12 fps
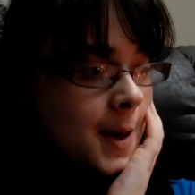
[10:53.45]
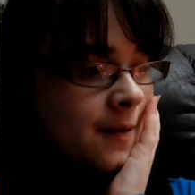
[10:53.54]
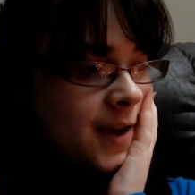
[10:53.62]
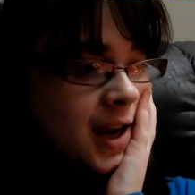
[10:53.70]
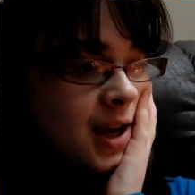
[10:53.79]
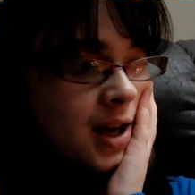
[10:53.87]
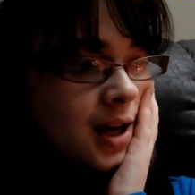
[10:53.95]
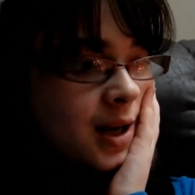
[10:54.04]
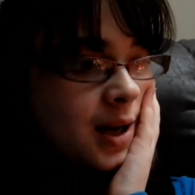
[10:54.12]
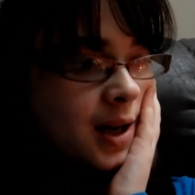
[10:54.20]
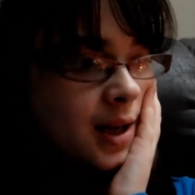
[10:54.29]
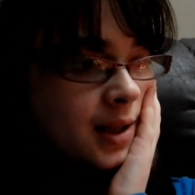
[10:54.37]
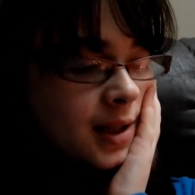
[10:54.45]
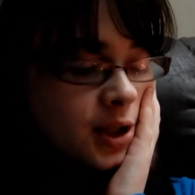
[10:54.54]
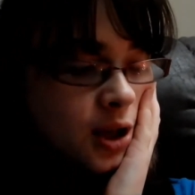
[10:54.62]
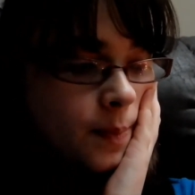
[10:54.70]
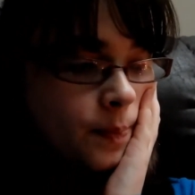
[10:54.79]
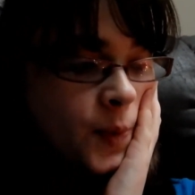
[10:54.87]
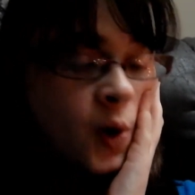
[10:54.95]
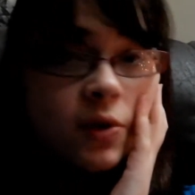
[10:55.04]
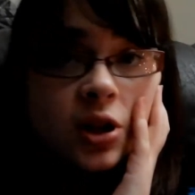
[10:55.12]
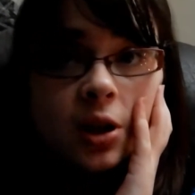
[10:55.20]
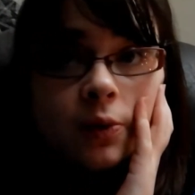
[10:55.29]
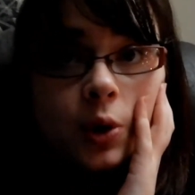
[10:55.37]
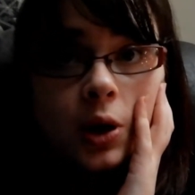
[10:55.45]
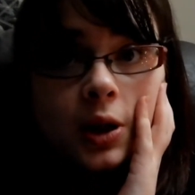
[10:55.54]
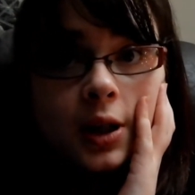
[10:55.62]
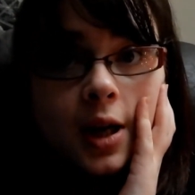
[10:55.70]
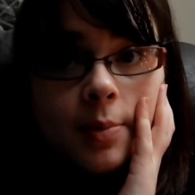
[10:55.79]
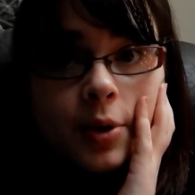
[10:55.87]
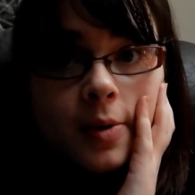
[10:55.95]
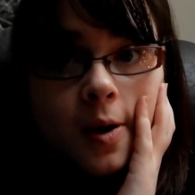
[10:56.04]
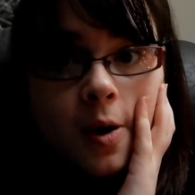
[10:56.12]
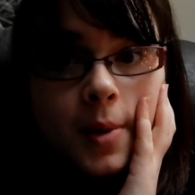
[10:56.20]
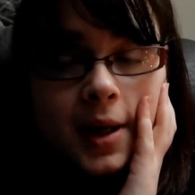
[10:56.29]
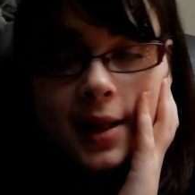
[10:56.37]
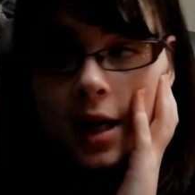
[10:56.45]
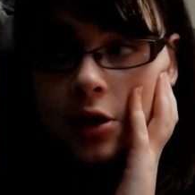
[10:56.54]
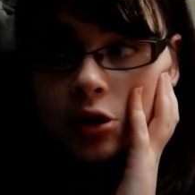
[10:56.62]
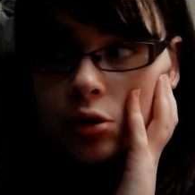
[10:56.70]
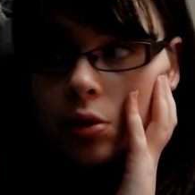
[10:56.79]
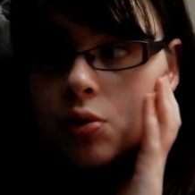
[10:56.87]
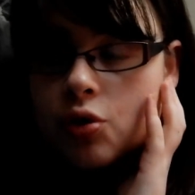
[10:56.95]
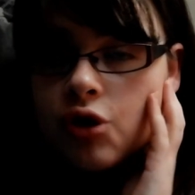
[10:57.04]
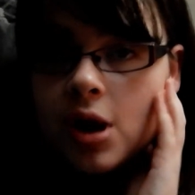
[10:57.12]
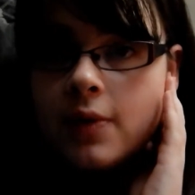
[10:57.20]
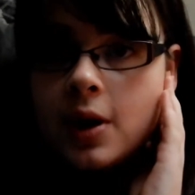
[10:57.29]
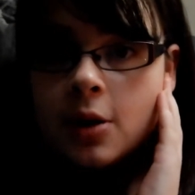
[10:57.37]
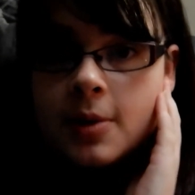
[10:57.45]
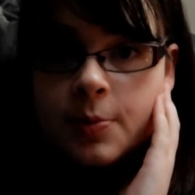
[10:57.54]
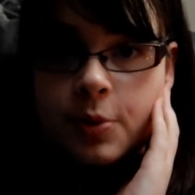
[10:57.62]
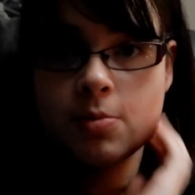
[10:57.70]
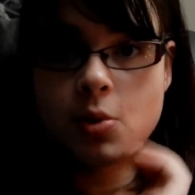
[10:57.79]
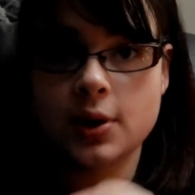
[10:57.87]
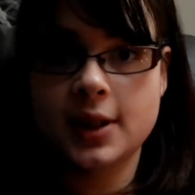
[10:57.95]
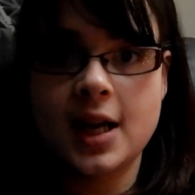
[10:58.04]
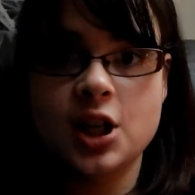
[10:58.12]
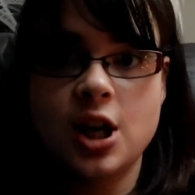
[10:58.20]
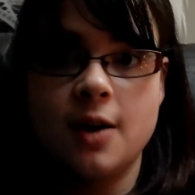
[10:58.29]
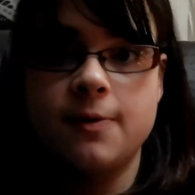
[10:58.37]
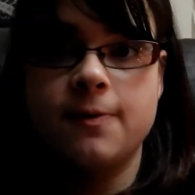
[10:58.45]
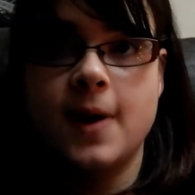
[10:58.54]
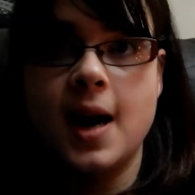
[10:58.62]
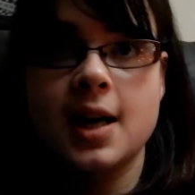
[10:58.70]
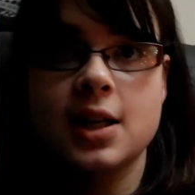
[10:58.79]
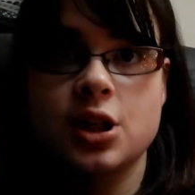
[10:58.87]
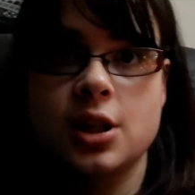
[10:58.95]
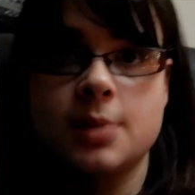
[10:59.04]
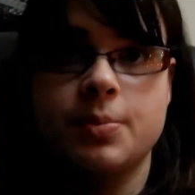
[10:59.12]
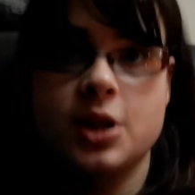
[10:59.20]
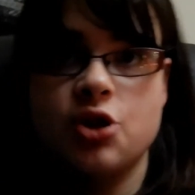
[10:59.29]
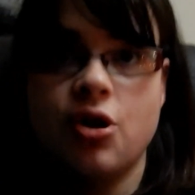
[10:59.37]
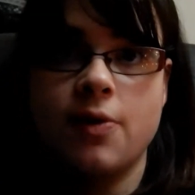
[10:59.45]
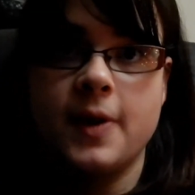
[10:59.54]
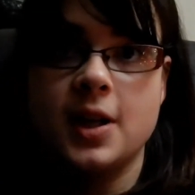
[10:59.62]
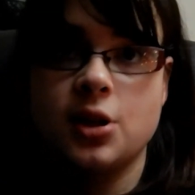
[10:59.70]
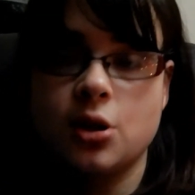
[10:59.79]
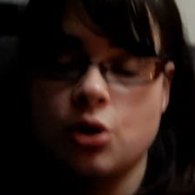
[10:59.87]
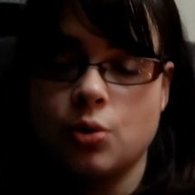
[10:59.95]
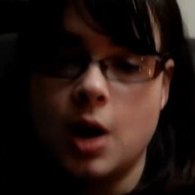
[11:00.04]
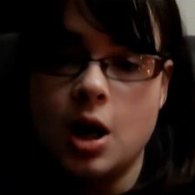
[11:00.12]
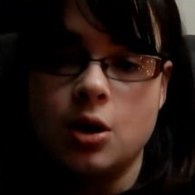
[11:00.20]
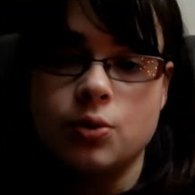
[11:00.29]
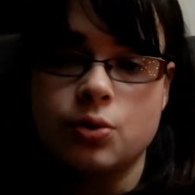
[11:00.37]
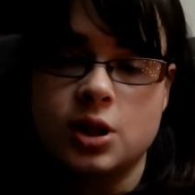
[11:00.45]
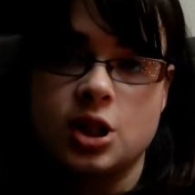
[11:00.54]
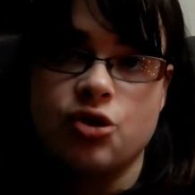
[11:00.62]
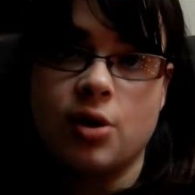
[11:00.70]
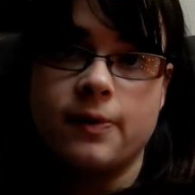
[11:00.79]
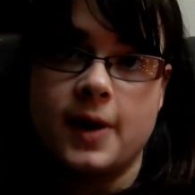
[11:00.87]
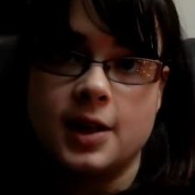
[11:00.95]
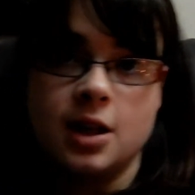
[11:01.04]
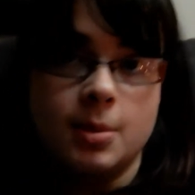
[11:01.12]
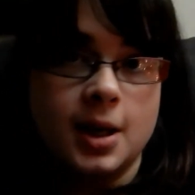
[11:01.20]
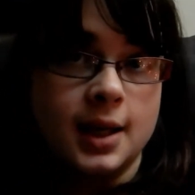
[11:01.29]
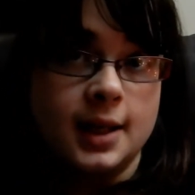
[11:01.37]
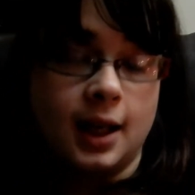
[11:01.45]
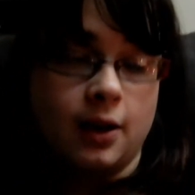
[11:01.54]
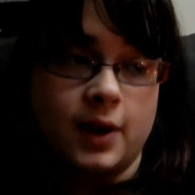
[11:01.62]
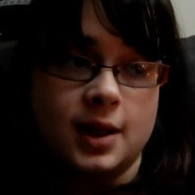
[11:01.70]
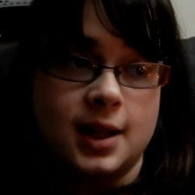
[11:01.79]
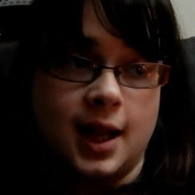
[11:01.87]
fait que euh, c'est ça. On va se revoir euh, probablement tantôt. Je vais avoir un petit peu de montage à faire. Je sais pas si je vais le faire ce soir ou si je vais le faire demain en arrivant de